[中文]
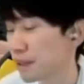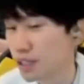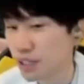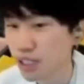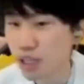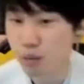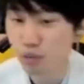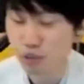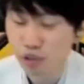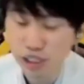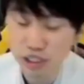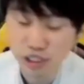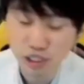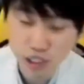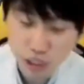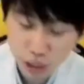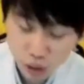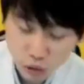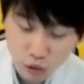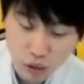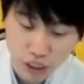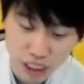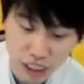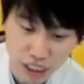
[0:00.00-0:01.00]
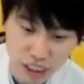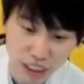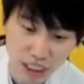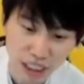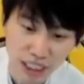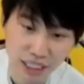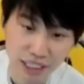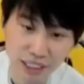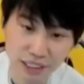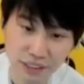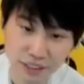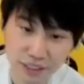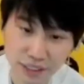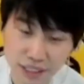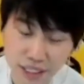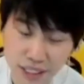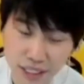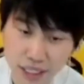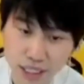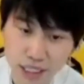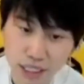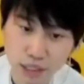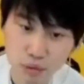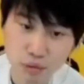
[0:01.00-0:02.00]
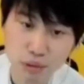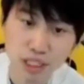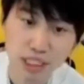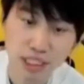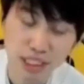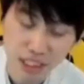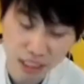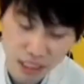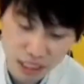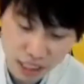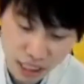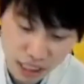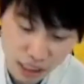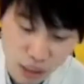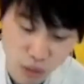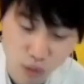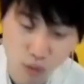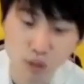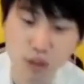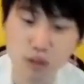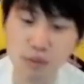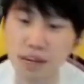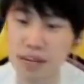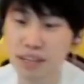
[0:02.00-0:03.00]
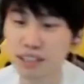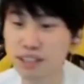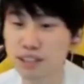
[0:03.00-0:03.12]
要不先失训一下其他人，因为李宁一直在等我嘛。